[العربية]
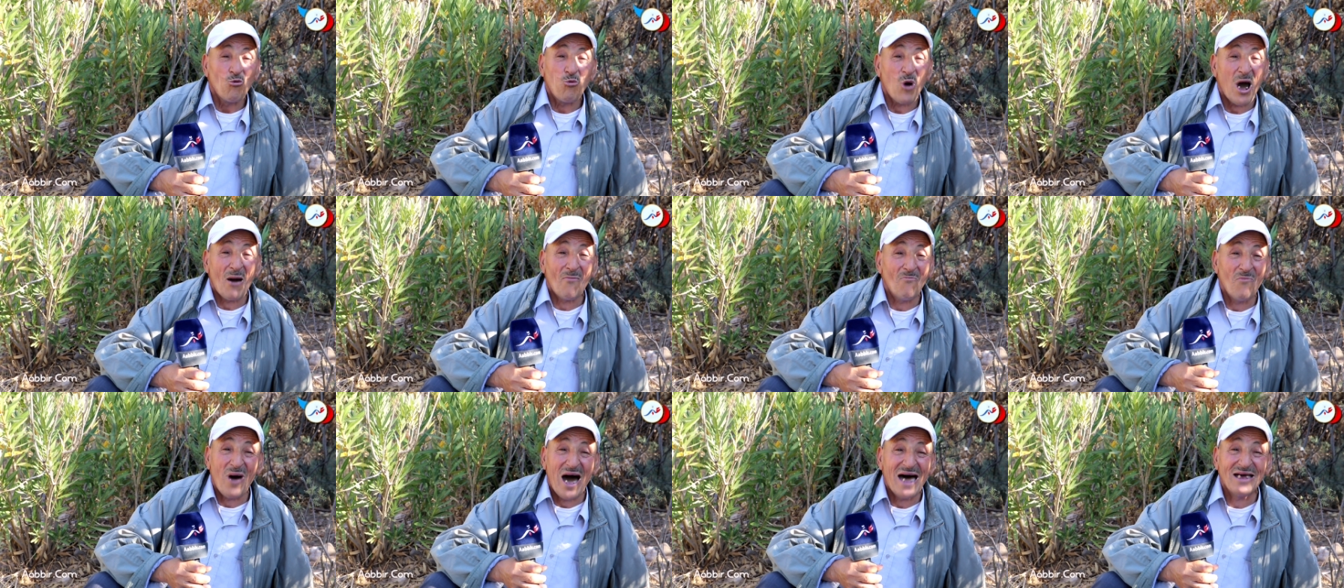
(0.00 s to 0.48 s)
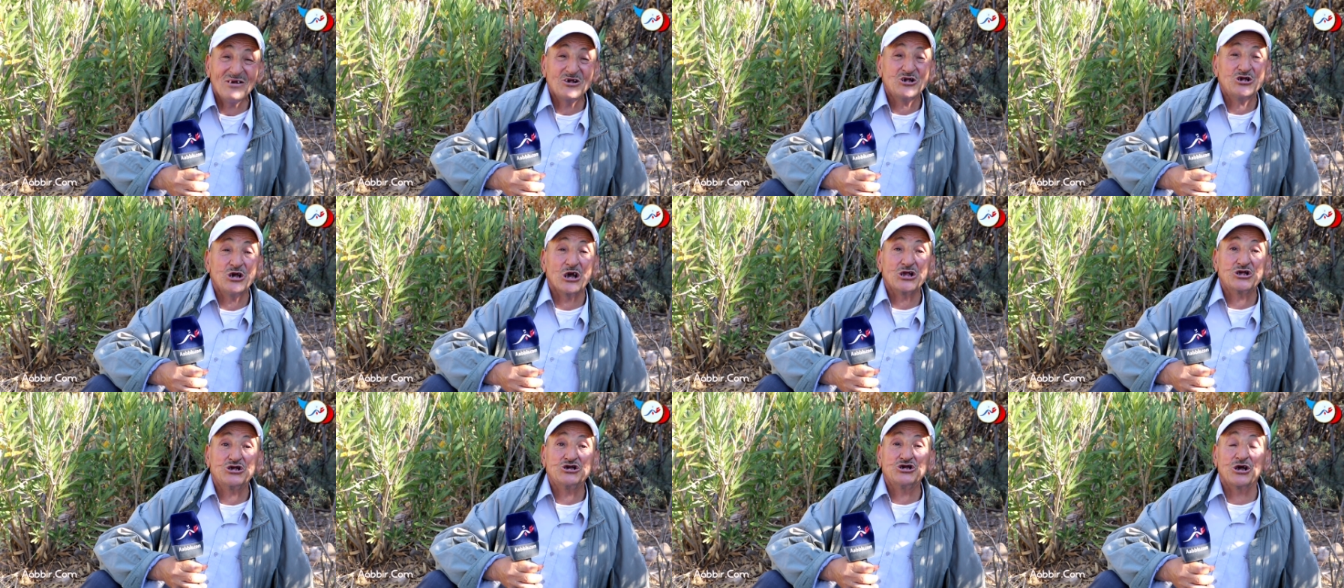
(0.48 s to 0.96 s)
وما
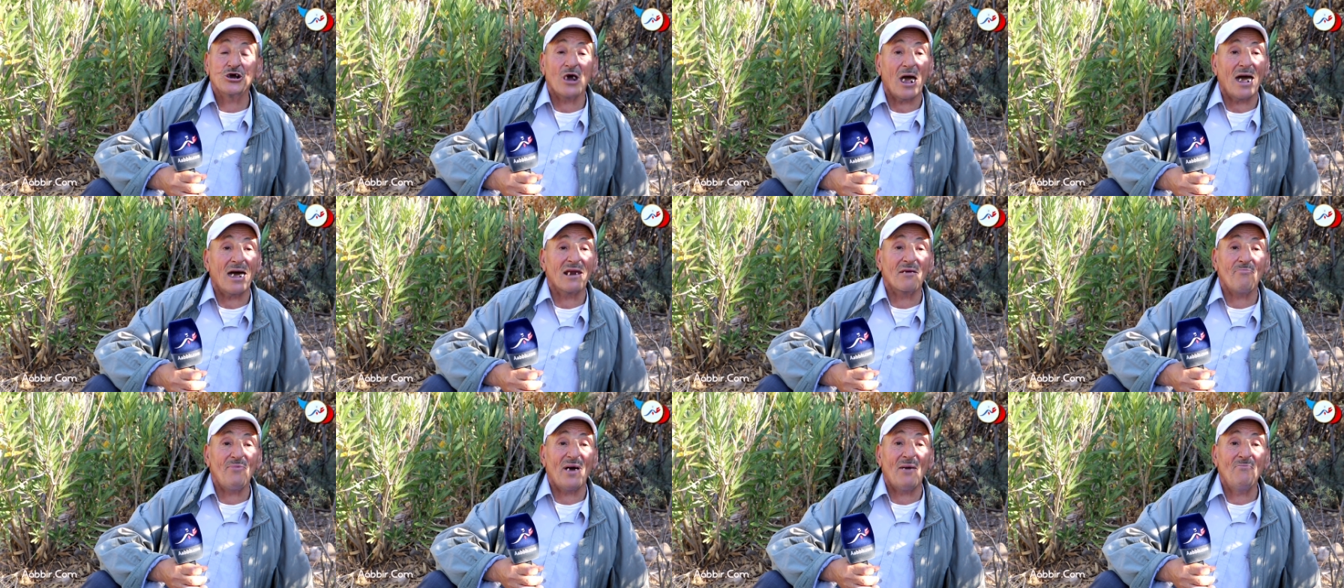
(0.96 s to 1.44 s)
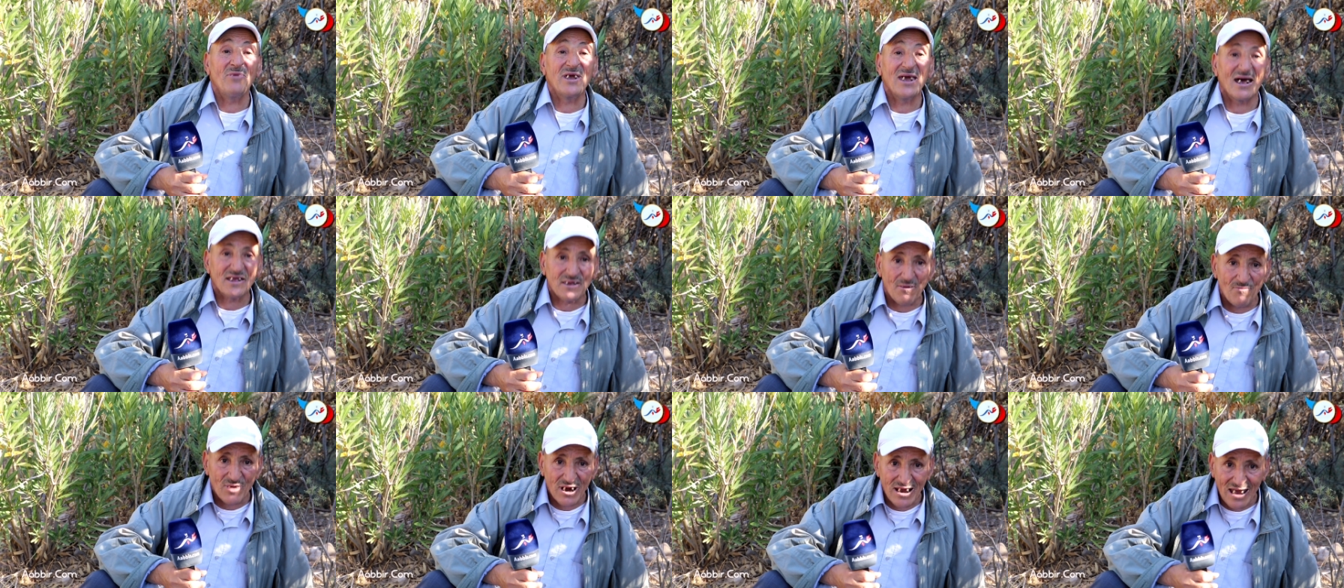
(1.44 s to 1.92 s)
شدش
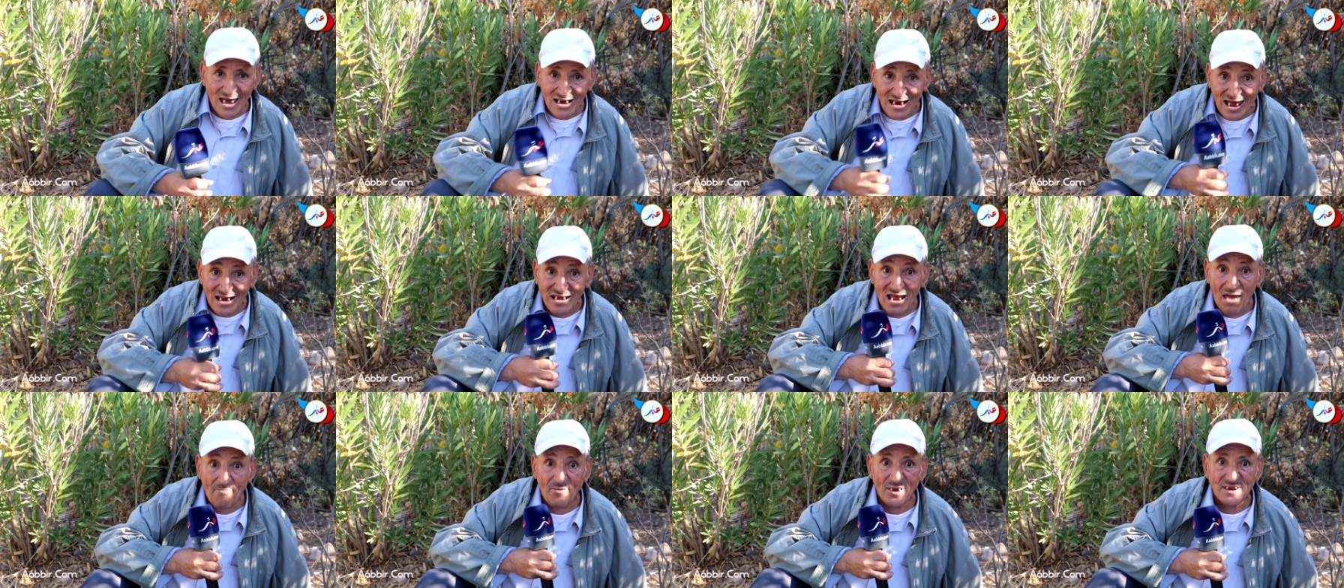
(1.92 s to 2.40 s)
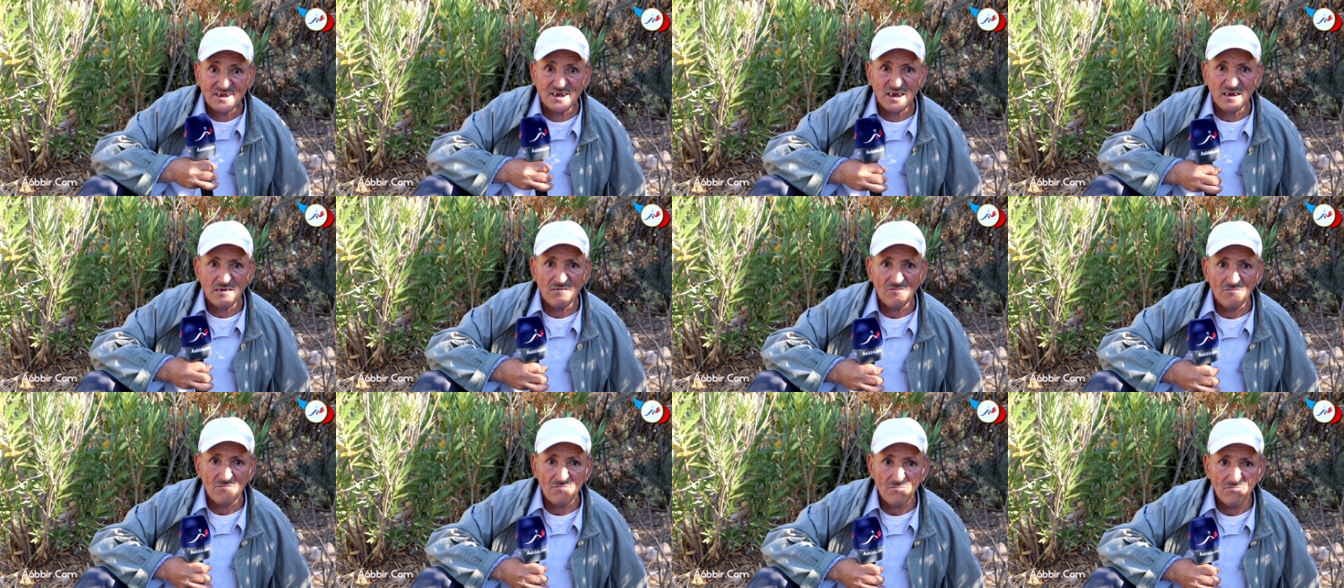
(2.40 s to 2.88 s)
400 مليار على
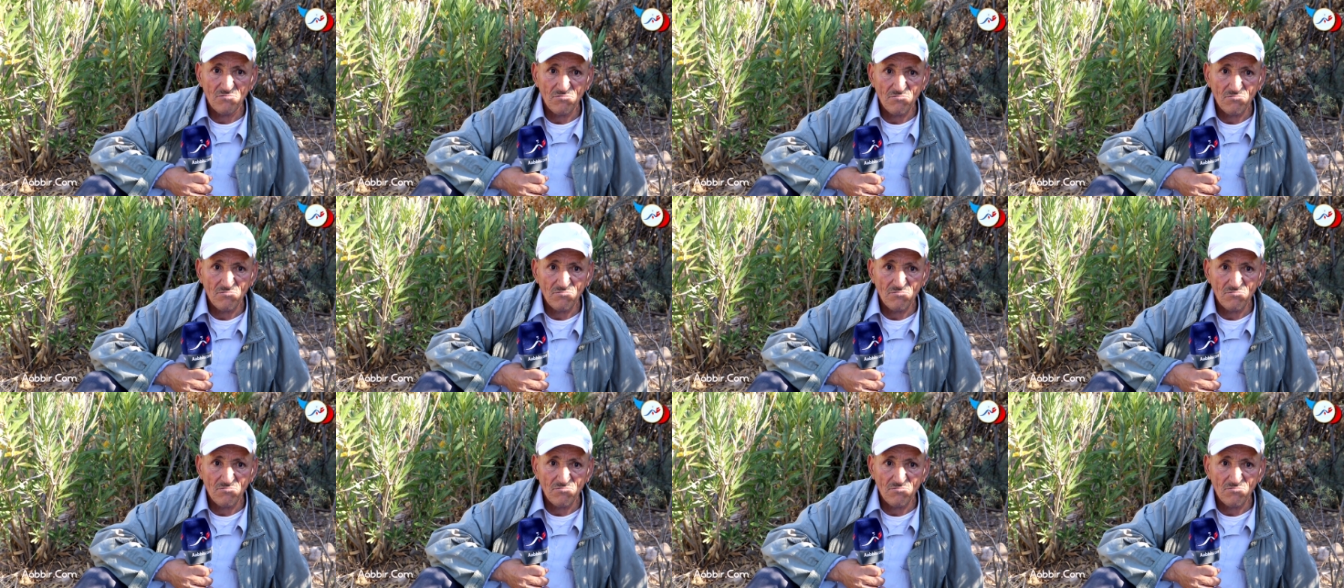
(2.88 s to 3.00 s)
بنتي